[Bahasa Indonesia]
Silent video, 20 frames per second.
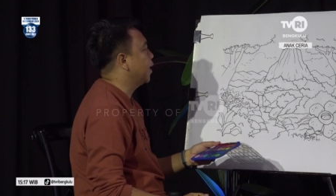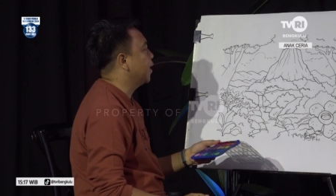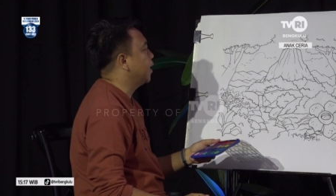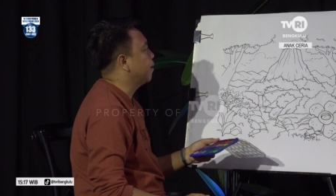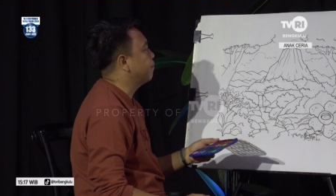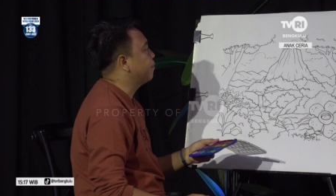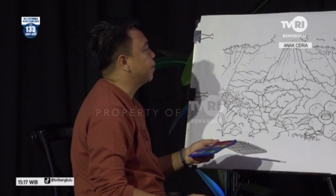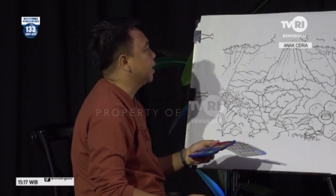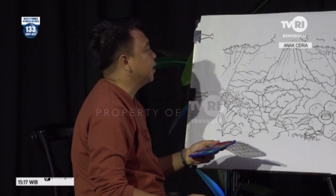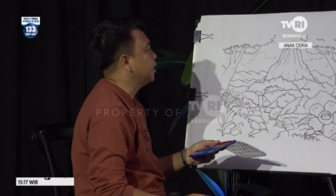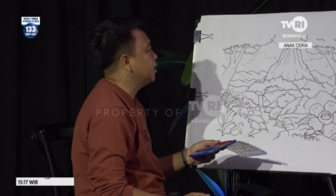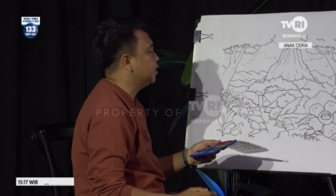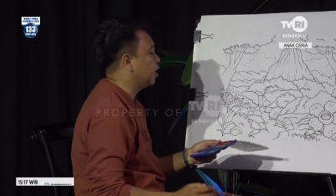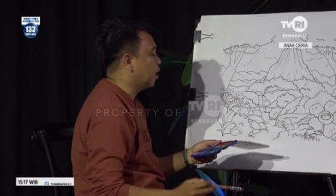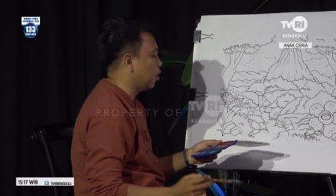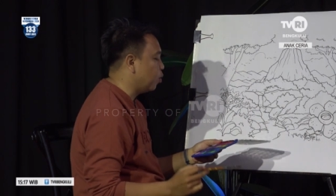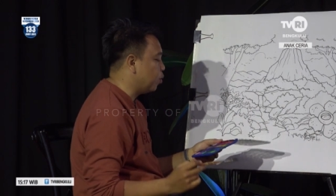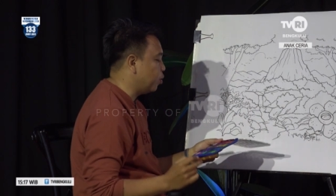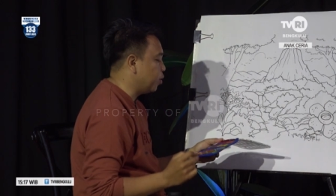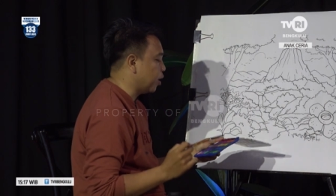Oke,
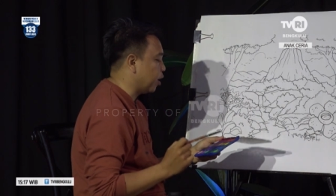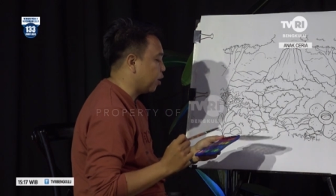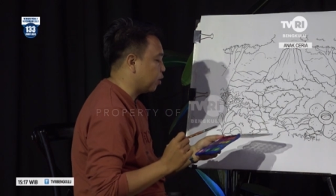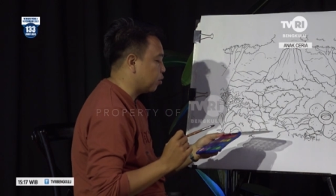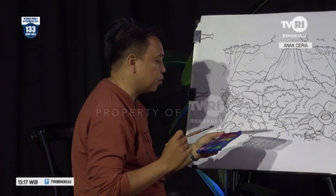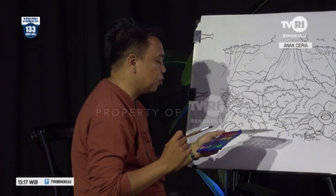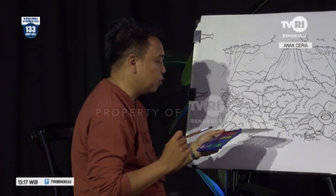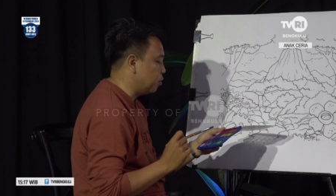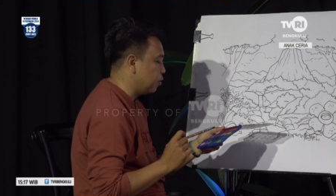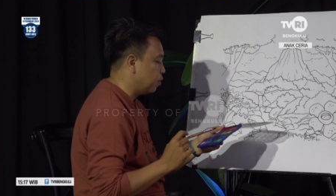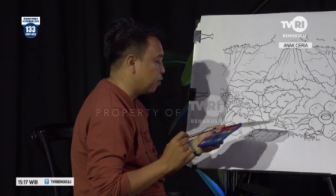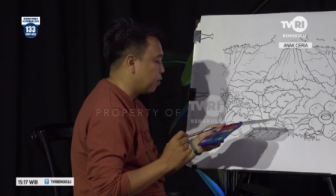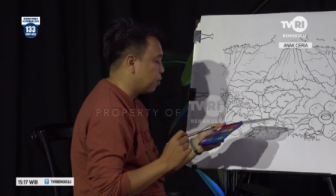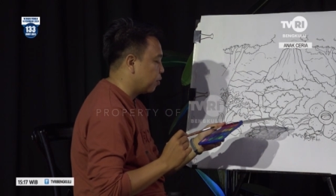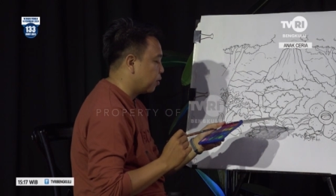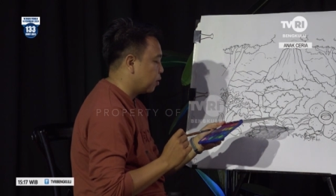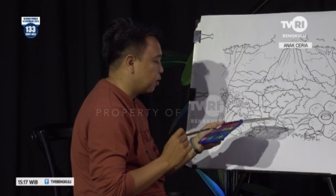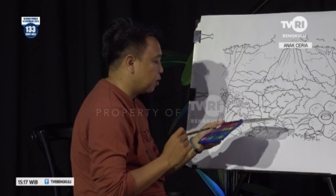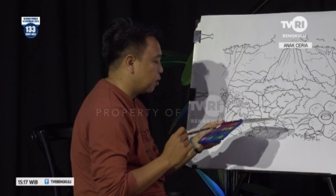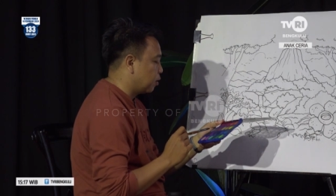berarti kita akan mulai
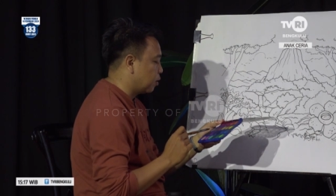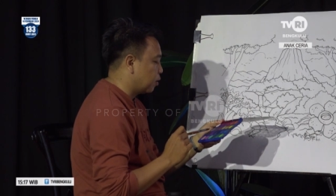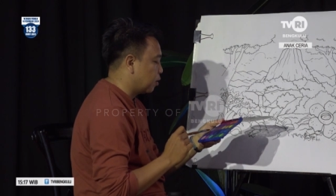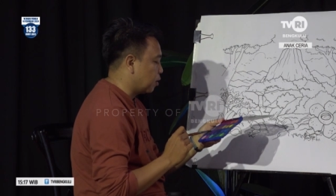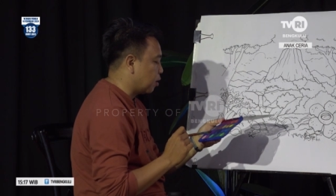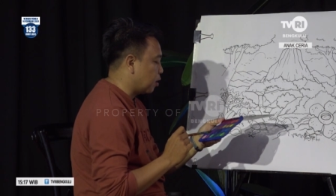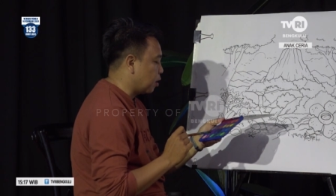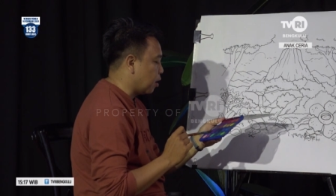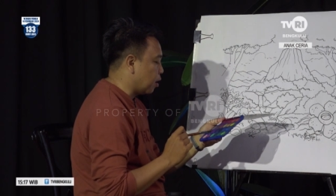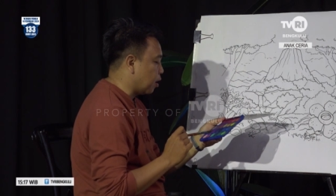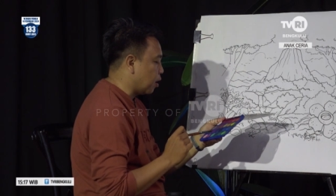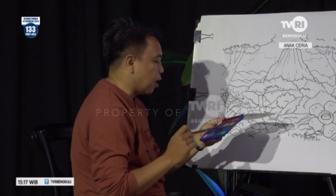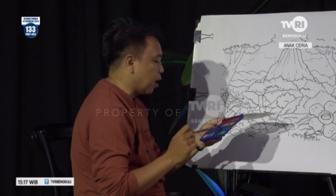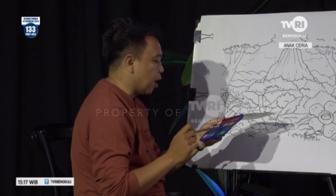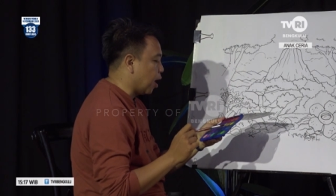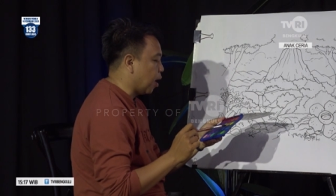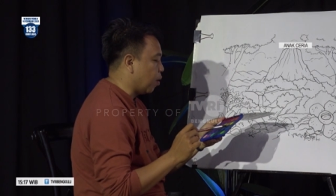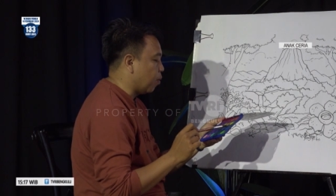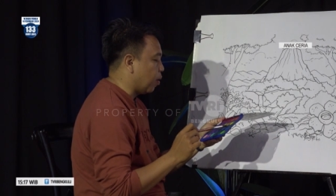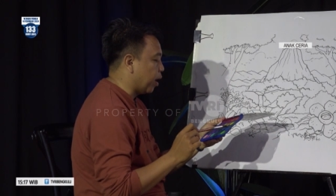dari bagian yang paling
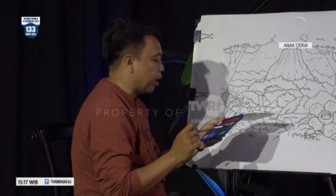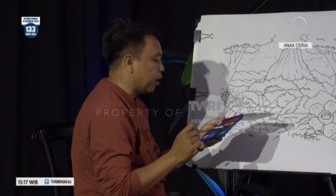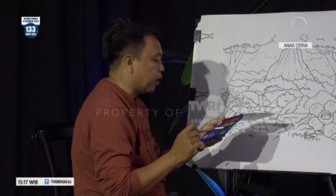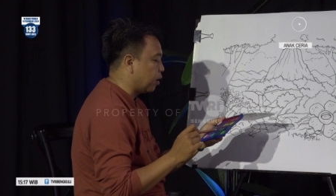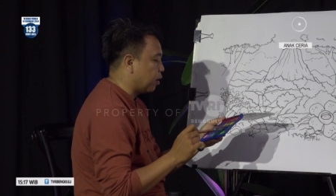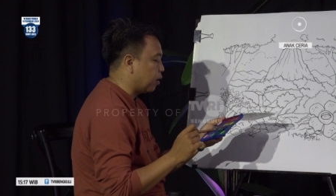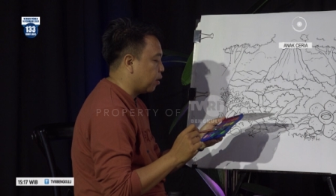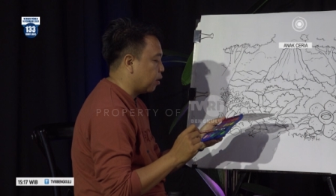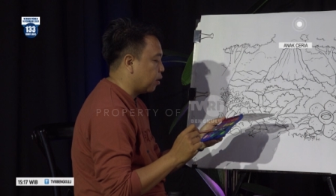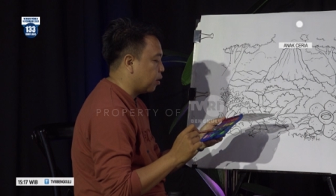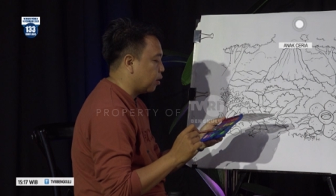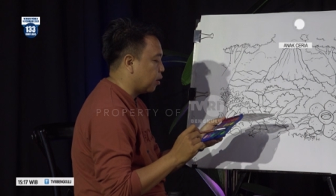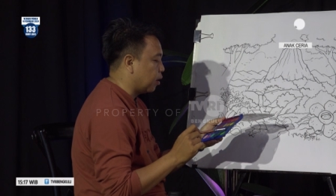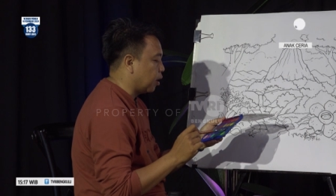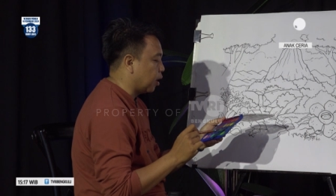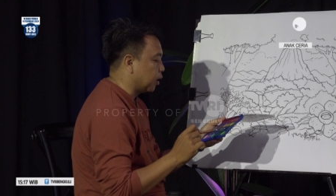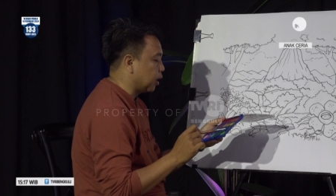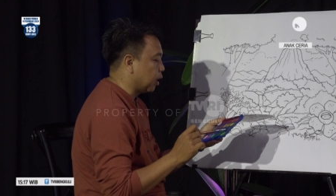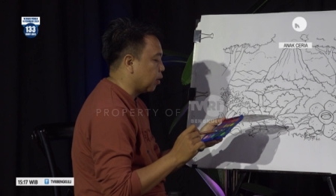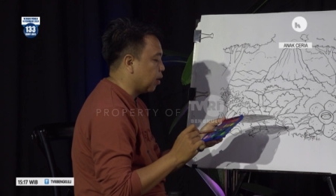jauh yaitu
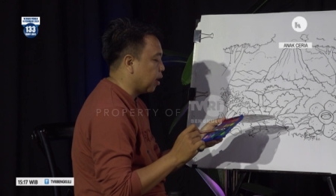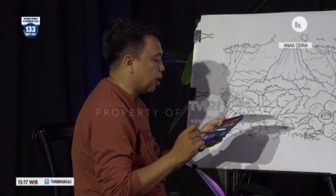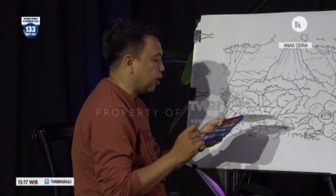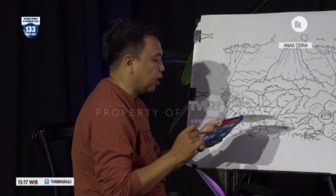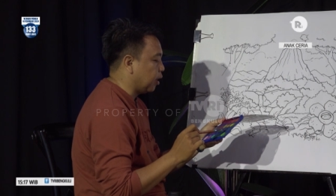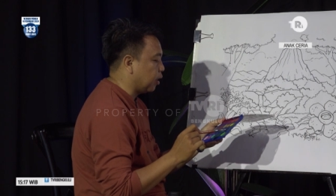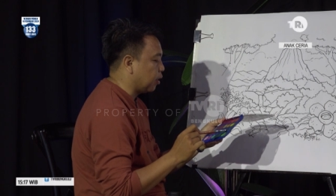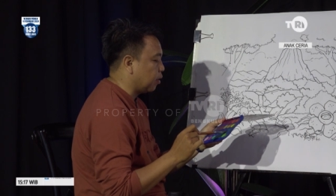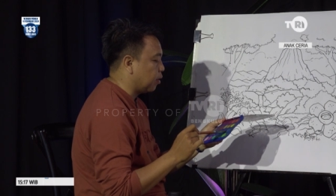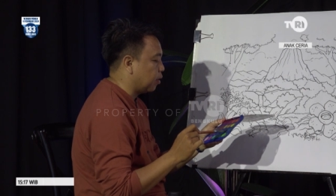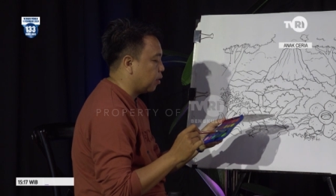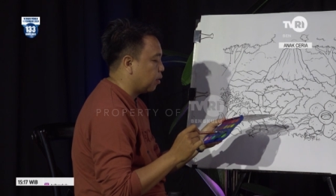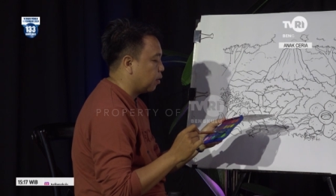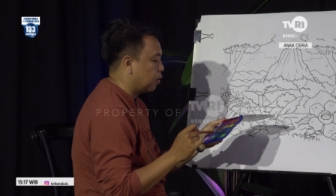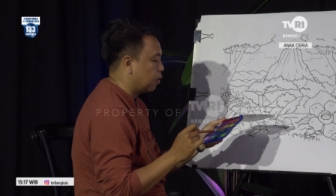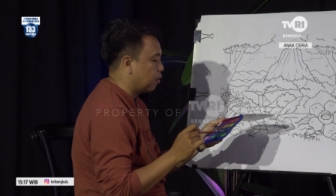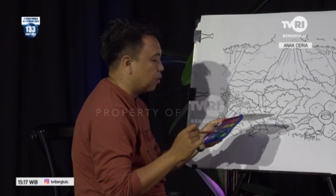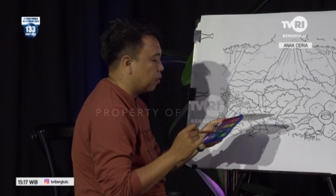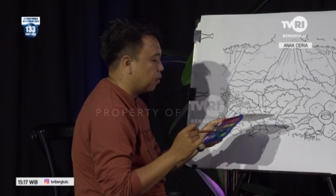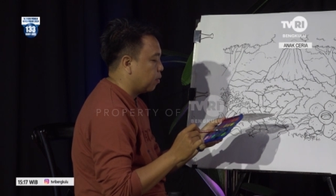
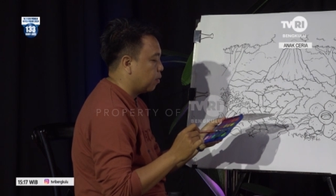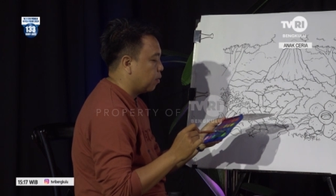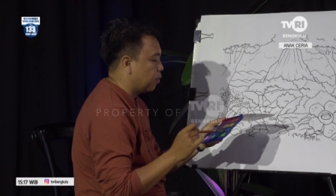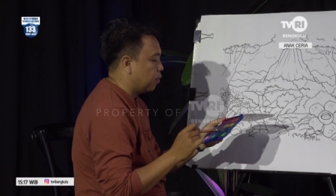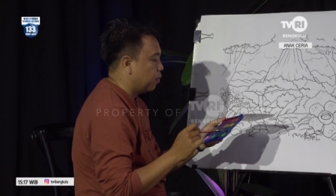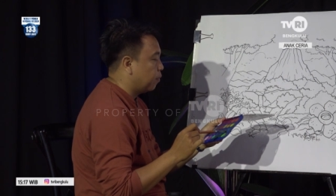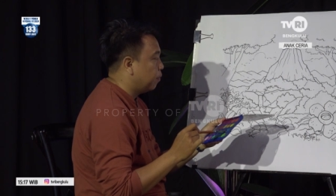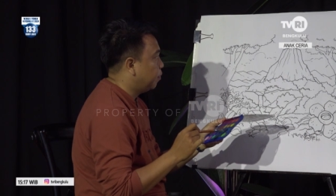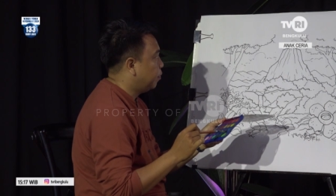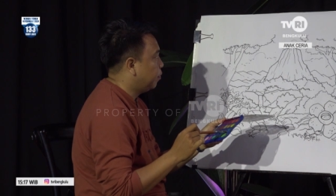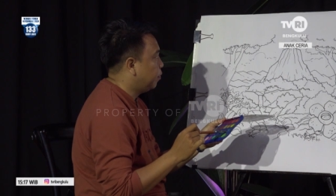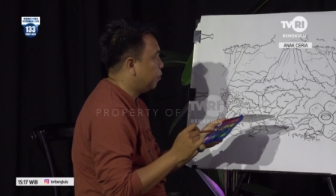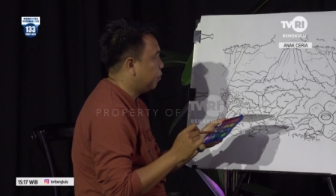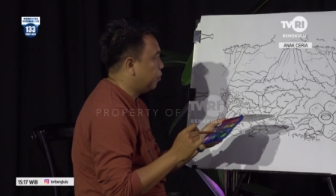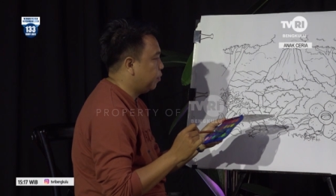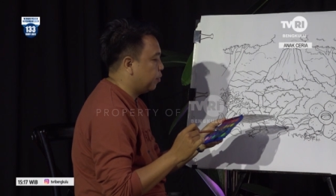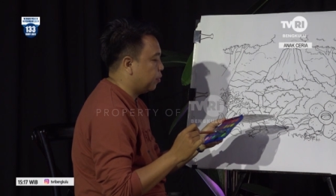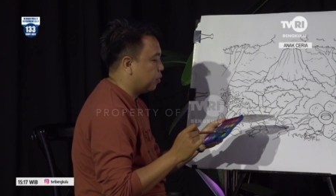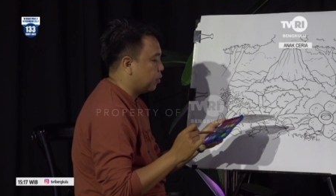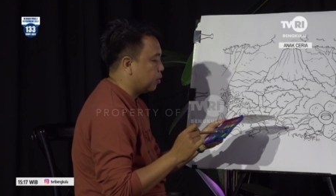awan
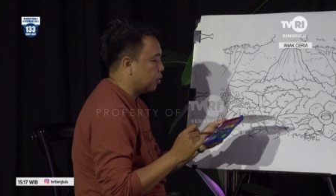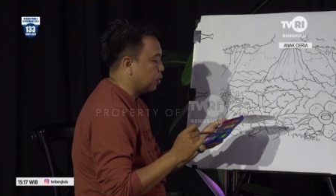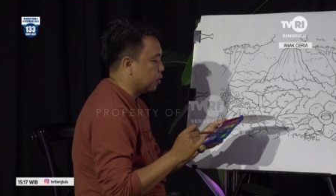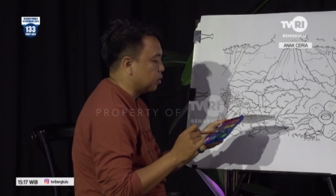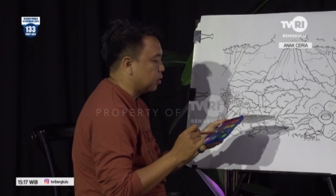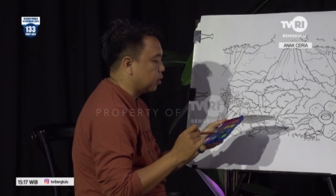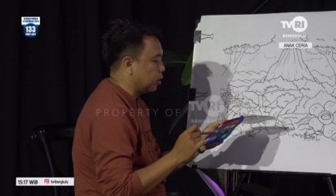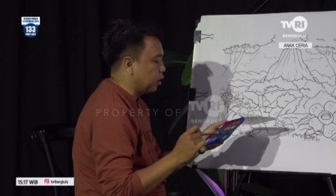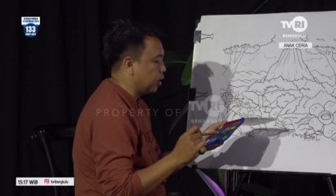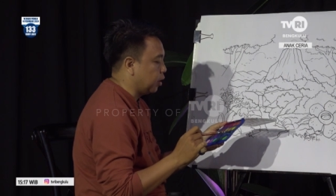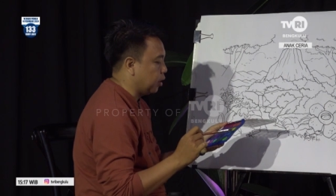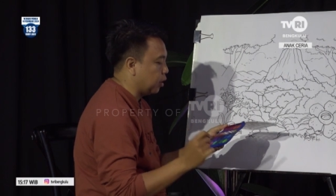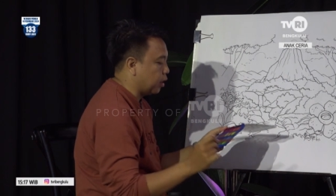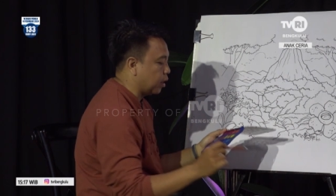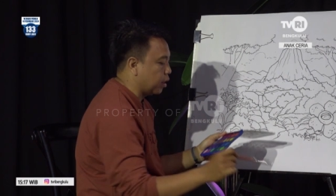atau langit.